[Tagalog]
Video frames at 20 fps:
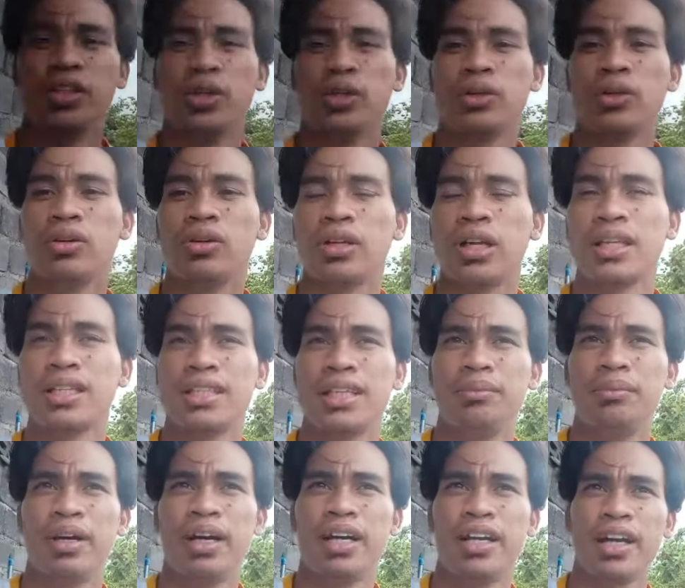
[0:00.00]
So congrats
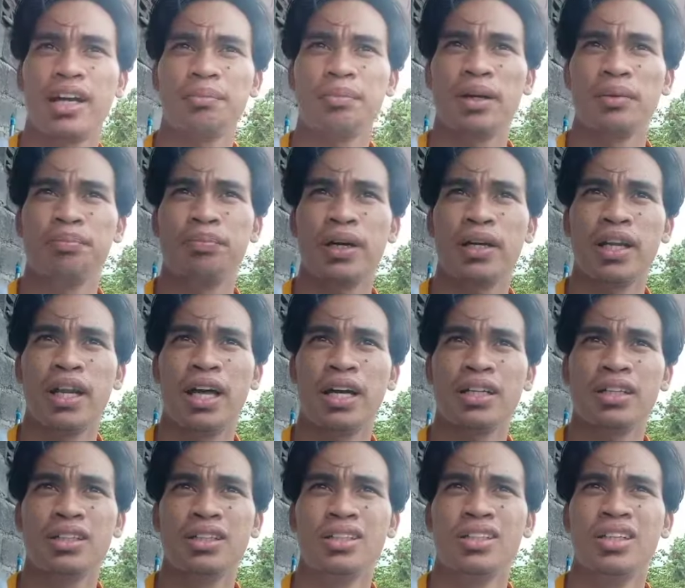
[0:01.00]
sa mga nakapagpaklak.